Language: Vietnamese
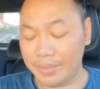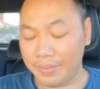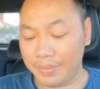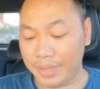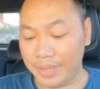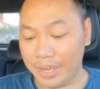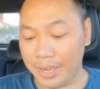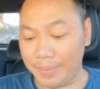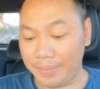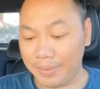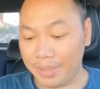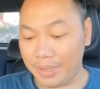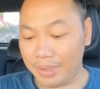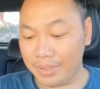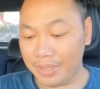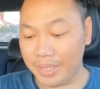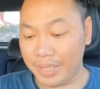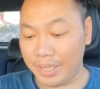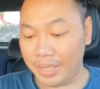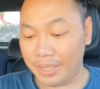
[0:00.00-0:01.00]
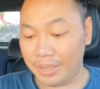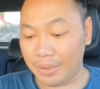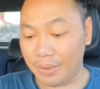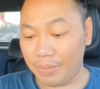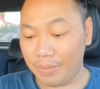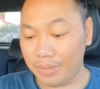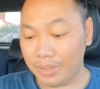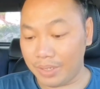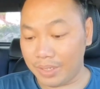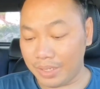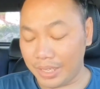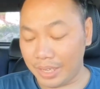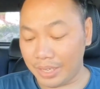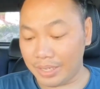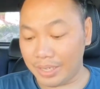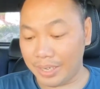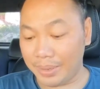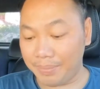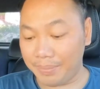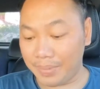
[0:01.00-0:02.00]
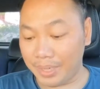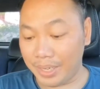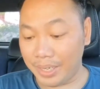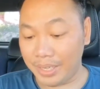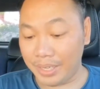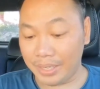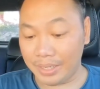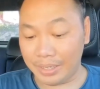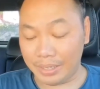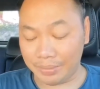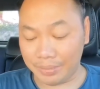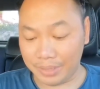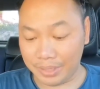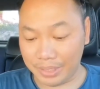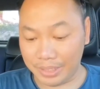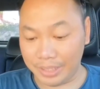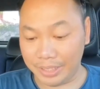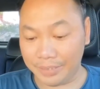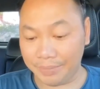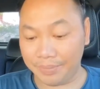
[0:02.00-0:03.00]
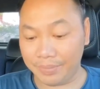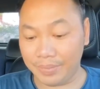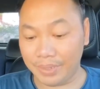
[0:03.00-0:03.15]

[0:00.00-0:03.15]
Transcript: và đẹp có dài cũng chắc lắm đấy anh Lộc ơi